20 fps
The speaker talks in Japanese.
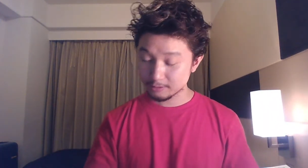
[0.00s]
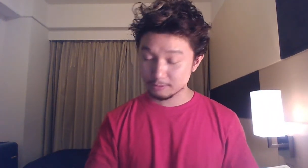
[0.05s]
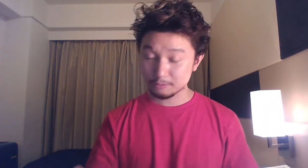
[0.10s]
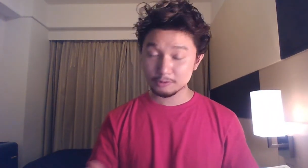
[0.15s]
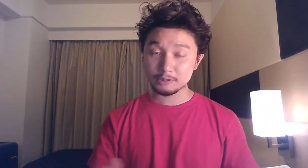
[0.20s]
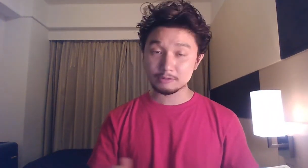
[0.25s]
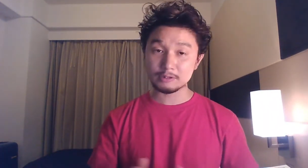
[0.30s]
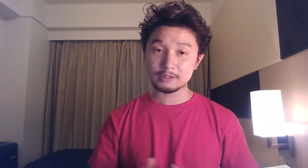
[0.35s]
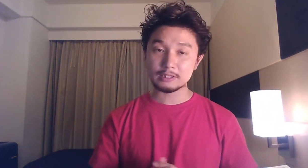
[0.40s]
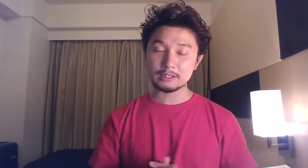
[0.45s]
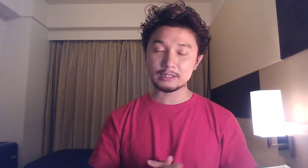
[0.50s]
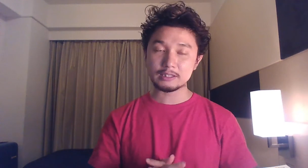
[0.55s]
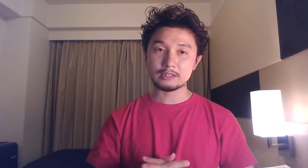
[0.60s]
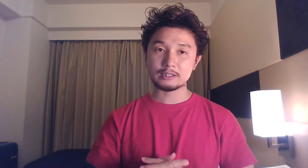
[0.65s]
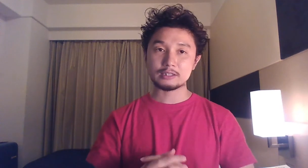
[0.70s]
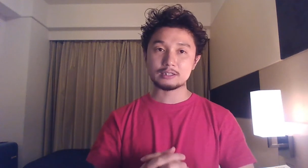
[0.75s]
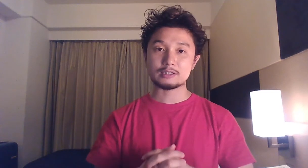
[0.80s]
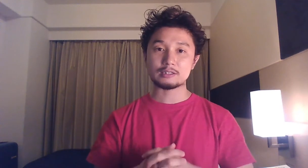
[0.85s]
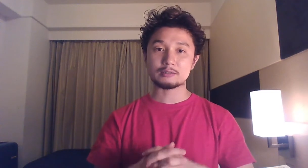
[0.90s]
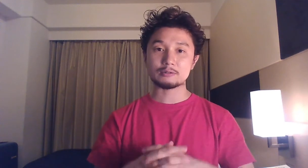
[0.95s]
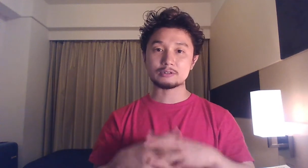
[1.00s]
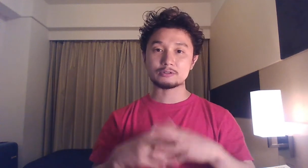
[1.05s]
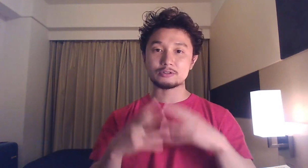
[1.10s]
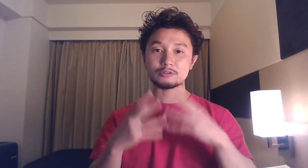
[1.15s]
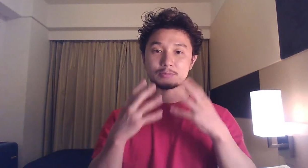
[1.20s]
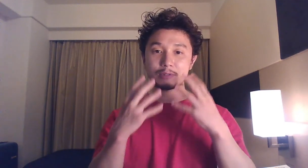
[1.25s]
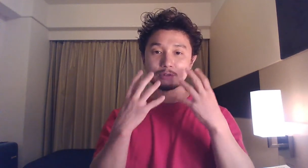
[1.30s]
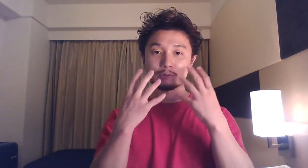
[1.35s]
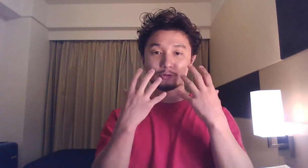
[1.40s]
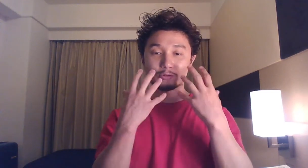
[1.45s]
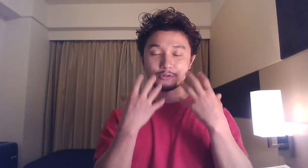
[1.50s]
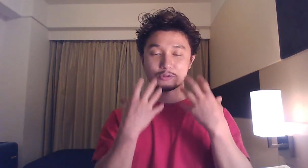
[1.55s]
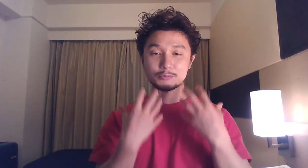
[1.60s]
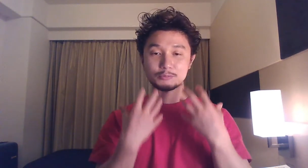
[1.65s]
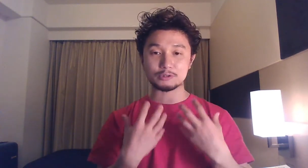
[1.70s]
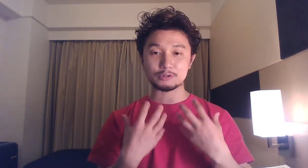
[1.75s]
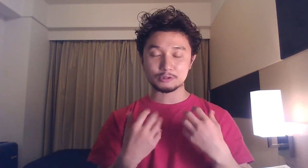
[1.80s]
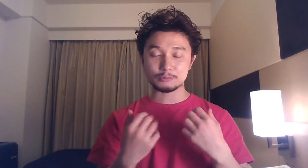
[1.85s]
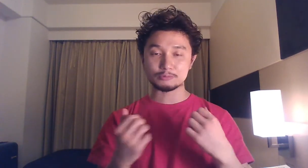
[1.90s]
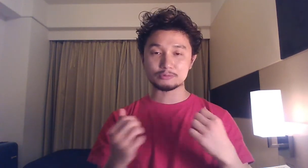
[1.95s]
で、これはね、えー、こう唾をこう飲
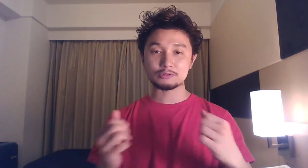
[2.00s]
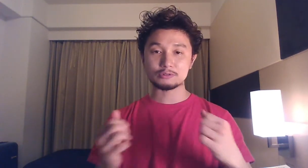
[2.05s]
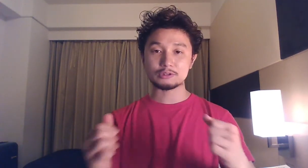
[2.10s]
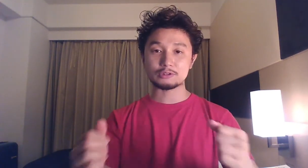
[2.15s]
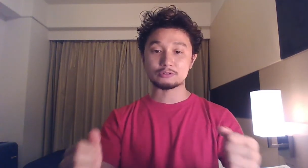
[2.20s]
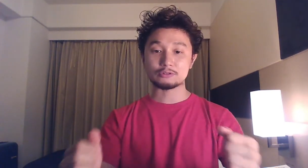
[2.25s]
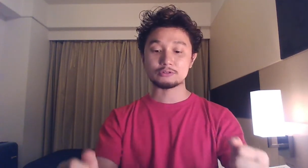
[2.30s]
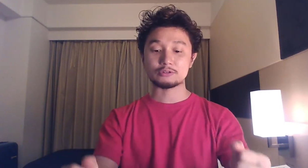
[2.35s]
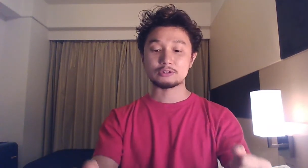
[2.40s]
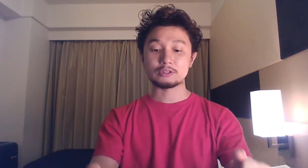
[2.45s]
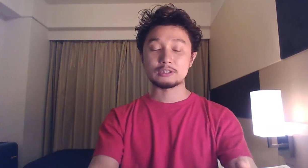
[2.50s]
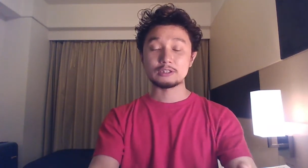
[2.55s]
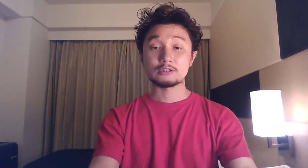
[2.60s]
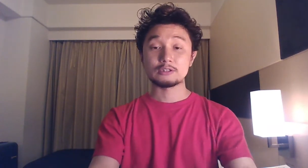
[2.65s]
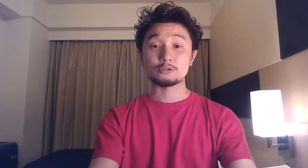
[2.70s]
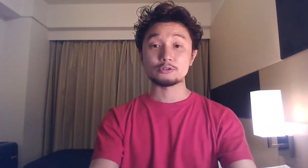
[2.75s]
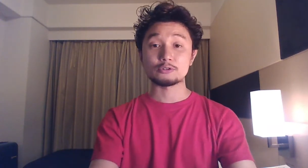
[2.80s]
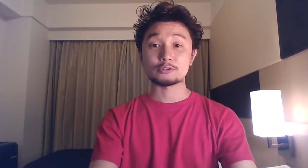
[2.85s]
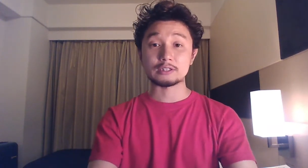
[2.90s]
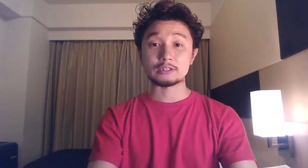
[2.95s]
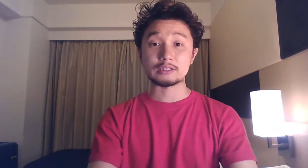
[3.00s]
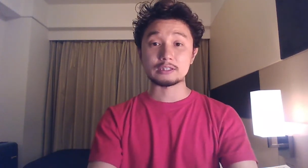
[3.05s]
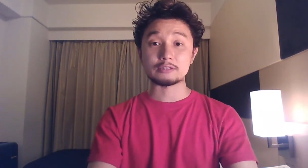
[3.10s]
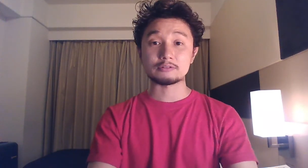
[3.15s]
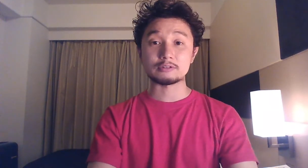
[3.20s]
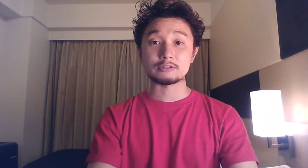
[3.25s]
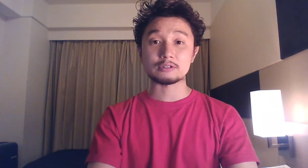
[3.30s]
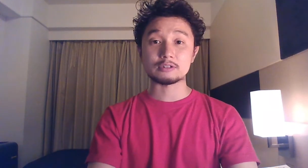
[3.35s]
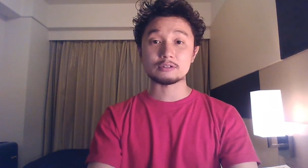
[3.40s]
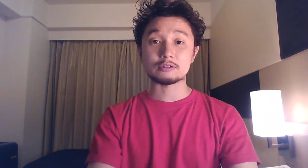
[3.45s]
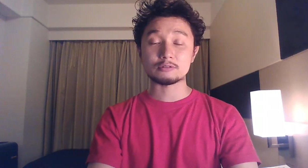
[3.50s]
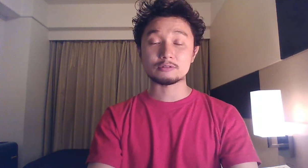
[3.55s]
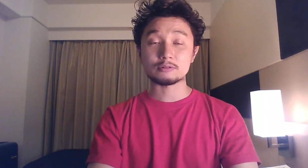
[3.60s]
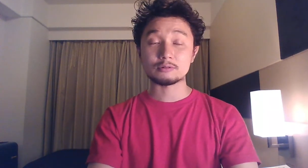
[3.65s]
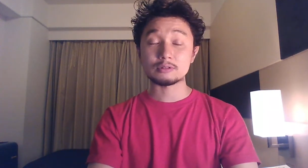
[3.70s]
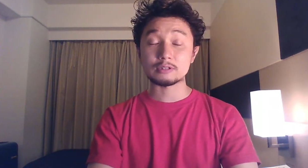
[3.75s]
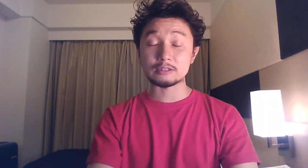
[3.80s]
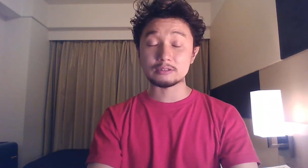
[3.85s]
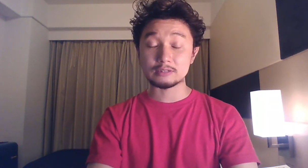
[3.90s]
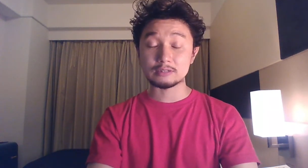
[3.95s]
み込むっていう動作になるんですけど、
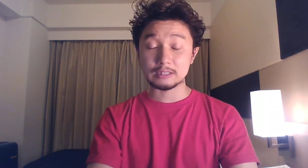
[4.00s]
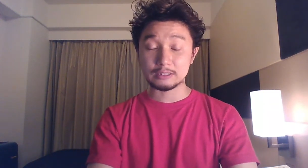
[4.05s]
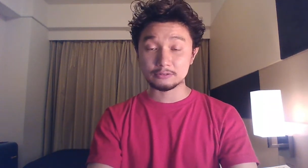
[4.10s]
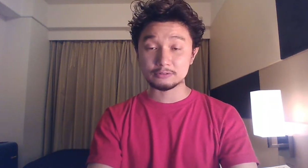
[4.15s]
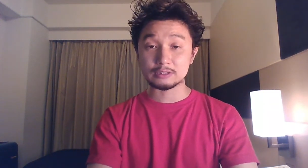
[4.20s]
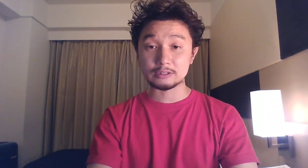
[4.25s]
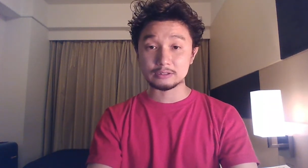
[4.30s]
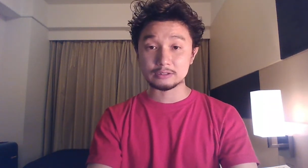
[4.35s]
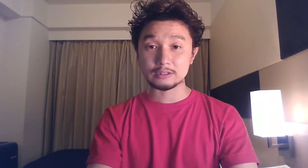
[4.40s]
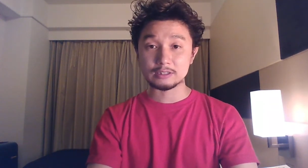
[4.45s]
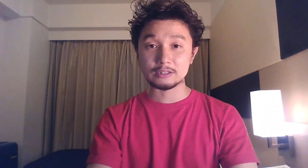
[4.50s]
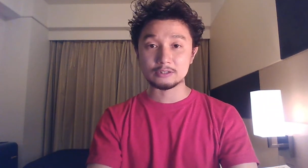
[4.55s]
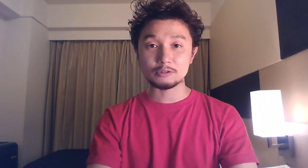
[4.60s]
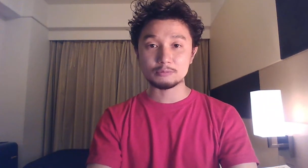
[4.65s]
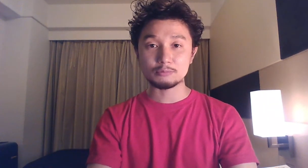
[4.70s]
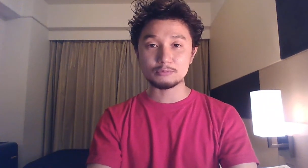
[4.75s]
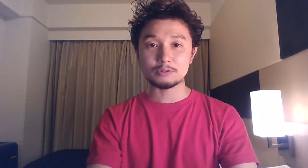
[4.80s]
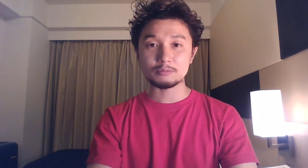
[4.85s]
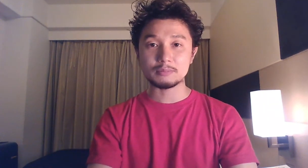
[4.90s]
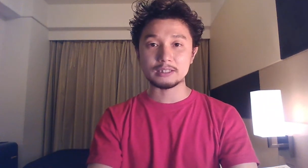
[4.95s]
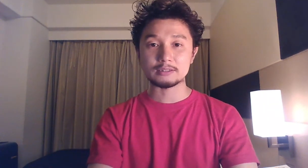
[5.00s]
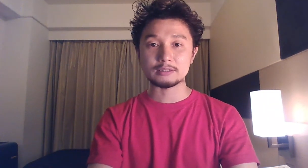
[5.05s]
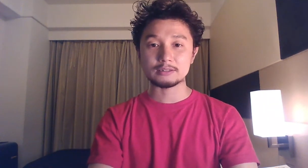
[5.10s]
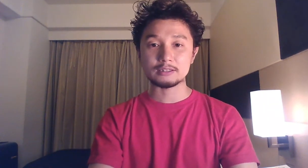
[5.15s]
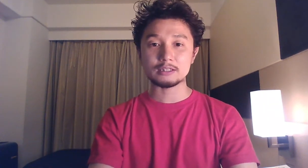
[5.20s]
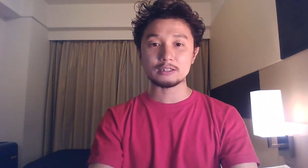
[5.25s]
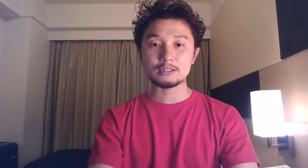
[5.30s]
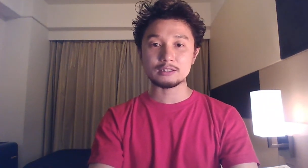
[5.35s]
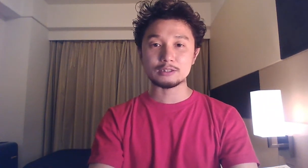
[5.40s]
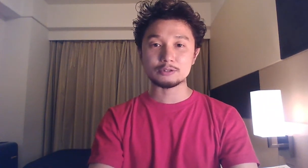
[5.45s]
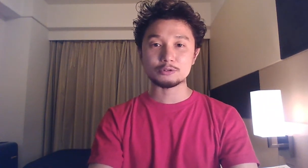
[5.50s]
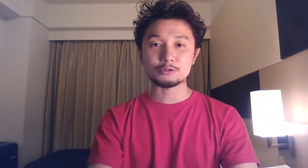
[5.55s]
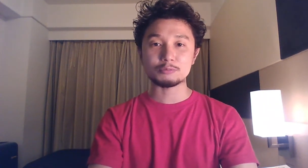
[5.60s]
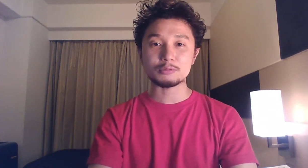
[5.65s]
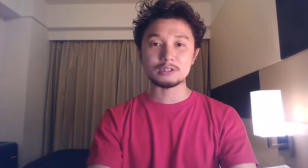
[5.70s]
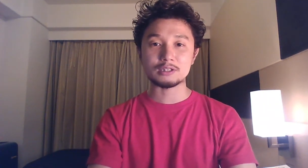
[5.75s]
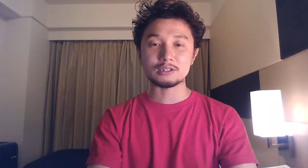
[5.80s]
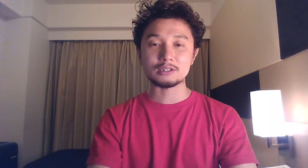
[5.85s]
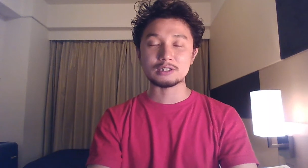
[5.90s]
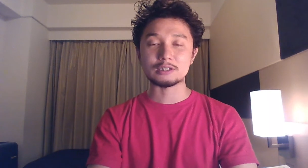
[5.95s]
なるんですけれども、まあ、咳が止
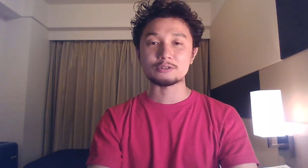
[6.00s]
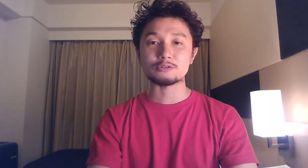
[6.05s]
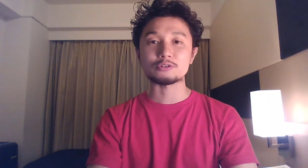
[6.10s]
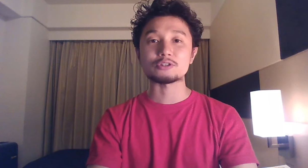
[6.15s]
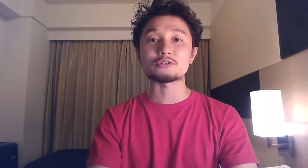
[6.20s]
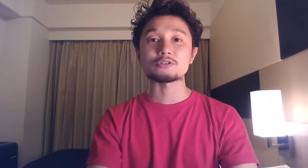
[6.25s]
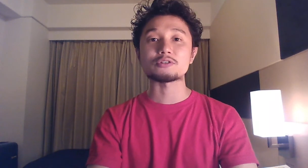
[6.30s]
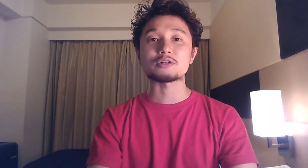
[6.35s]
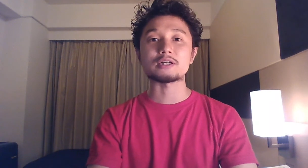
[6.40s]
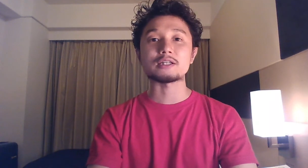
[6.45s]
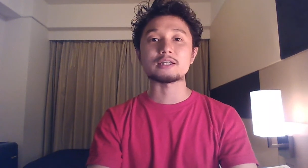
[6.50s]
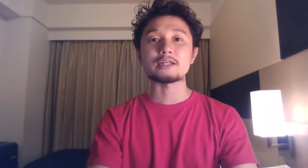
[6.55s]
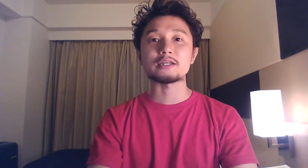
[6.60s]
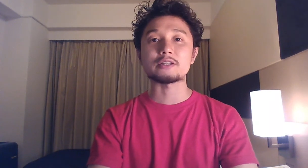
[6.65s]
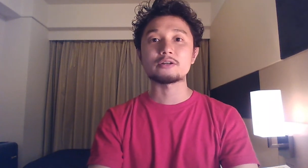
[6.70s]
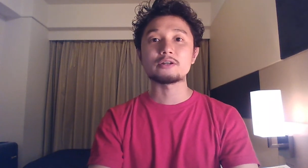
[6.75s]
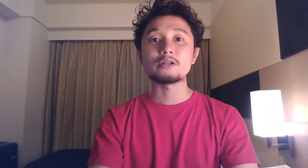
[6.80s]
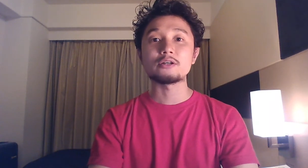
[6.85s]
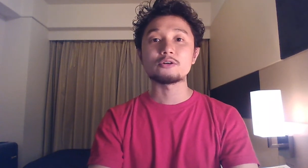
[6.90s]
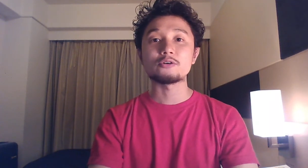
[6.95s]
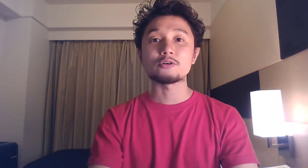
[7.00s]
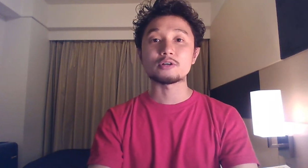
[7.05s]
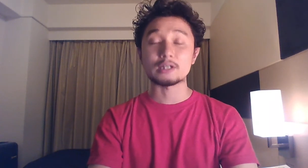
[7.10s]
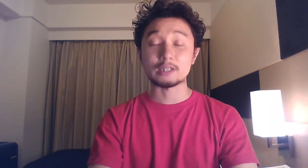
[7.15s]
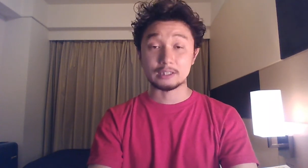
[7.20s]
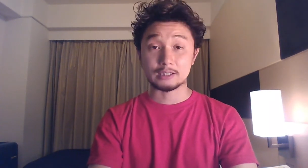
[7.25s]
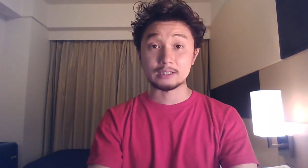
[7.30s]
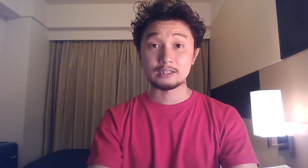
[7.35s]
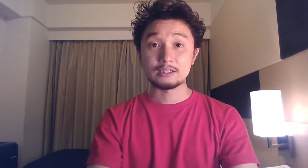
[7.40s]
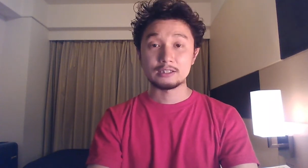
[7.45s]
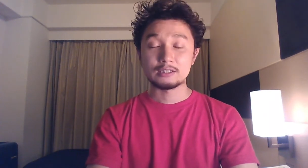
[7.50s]
まらない時とかね、とか、